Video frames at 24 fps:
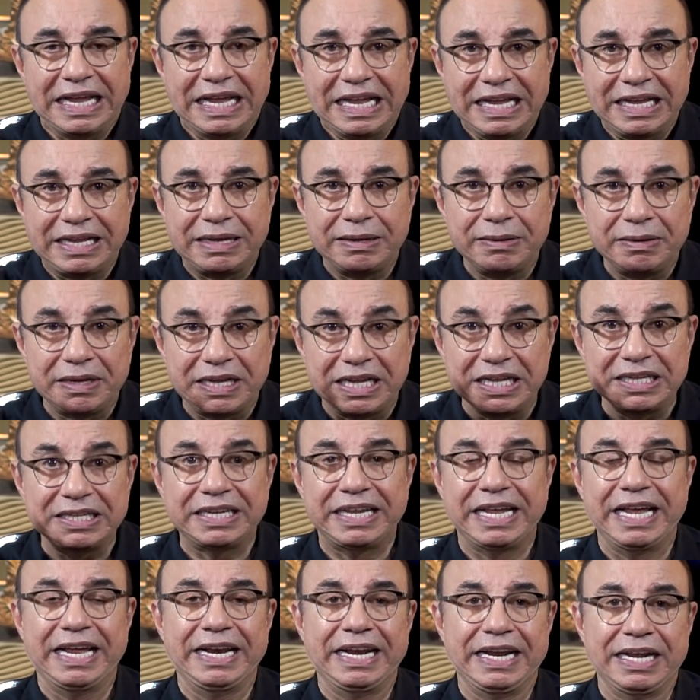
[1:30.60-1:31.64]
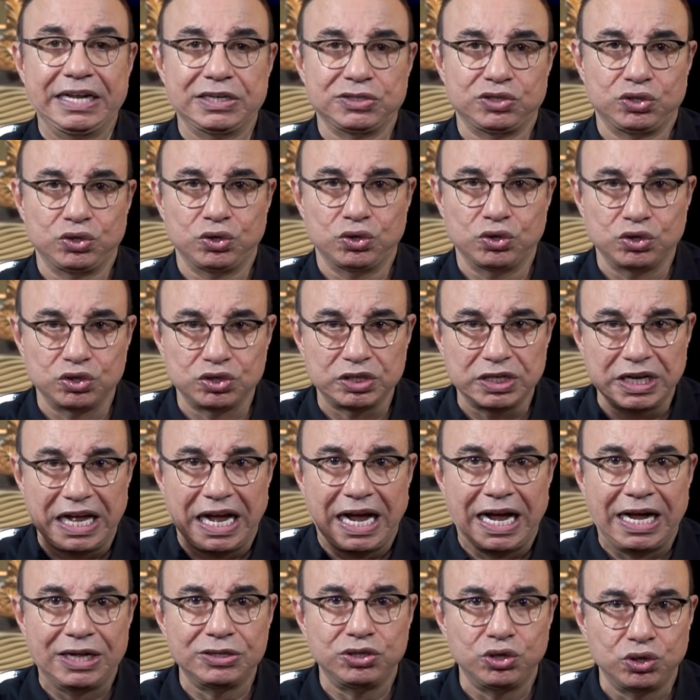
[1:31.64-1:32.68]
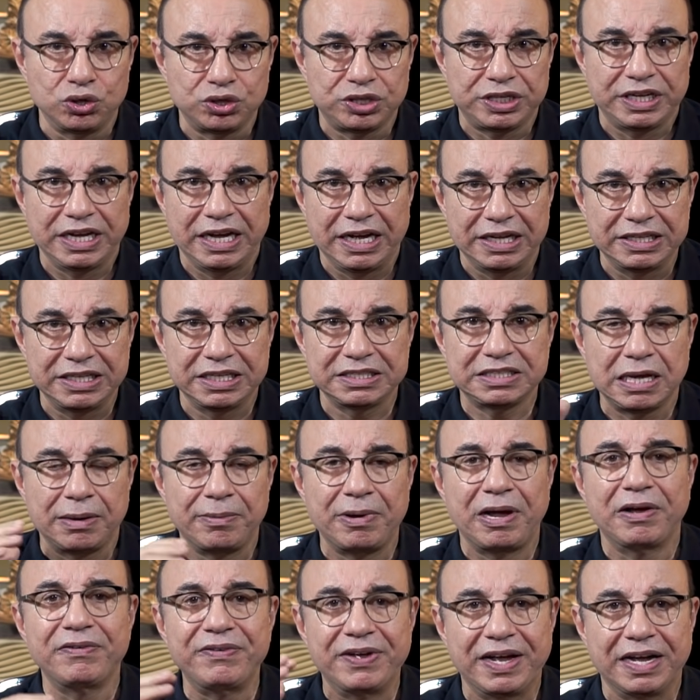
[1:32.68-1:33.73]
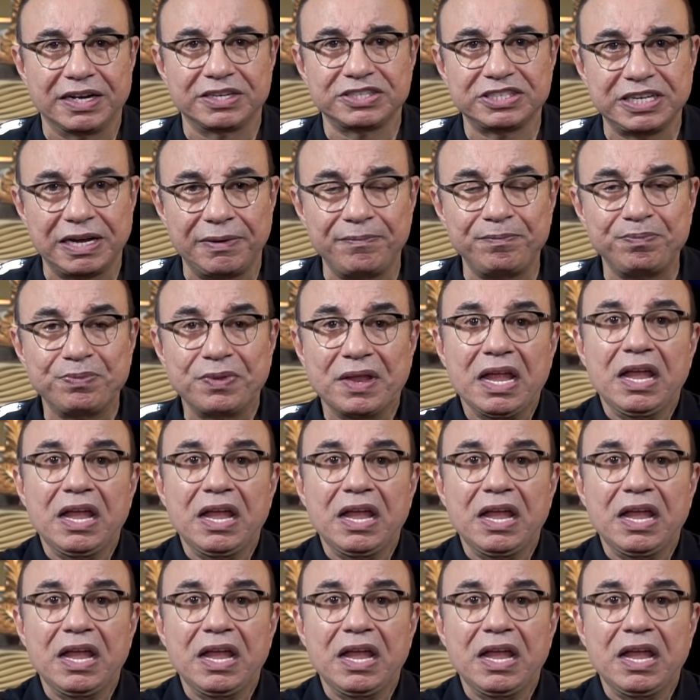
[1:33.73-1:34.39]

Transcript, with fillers: iki kere yazıyoruz A4 kağıda sabah ve akşam.